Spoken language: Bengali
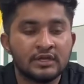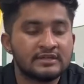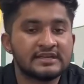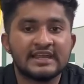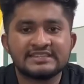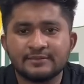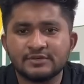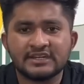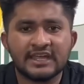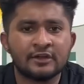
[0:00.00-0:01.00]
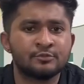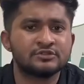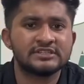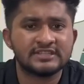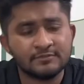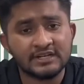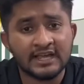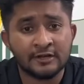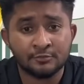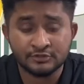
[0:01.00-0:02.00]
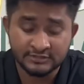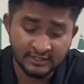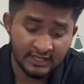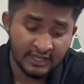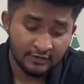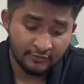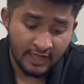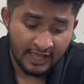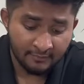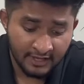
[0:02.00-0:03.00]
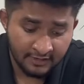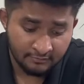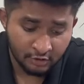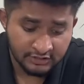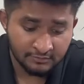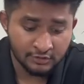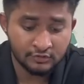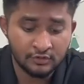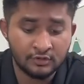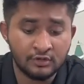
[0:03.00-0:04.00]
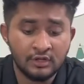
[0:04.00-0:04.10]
জানলে এই সাবজেক্টটা কেন পড়ছি এই সাবজেক্টটা কেন পড়ছি আমার মতামত হইল